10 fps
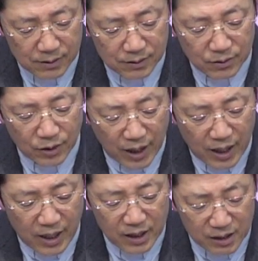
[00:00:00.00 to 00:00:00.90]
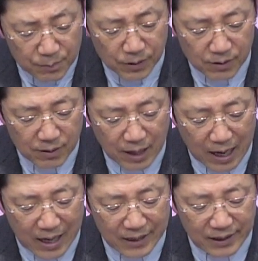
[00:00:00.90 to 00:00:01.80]
내 입을
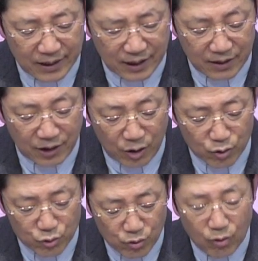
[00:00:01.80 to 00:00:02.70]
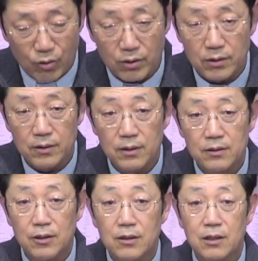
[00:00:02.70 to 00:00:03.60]
악에게 내어 주고
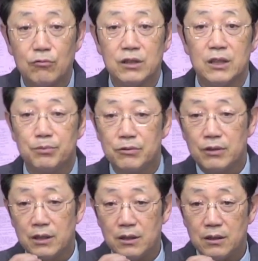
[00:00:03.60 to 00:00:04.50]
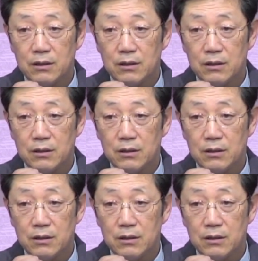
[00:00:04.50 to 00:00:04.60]
그러니까 우리 입술이